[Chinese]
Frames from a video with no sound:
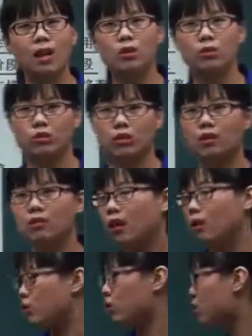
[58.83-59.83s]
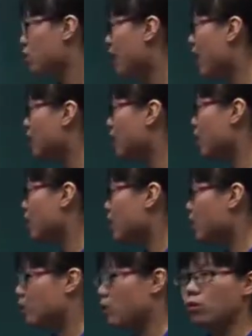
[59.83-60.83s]
班主任要去知道的，
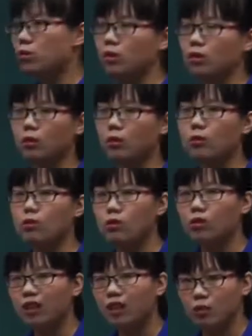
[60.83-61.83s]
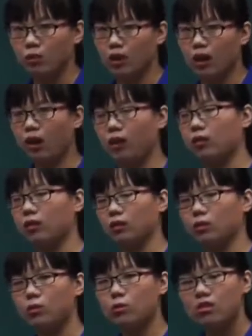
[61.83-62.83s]
你具体的工作内容也好，你的
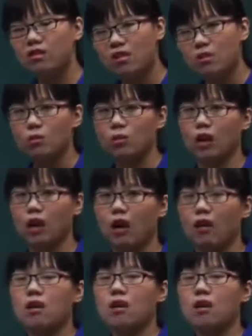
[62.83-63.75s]
工作任务也好，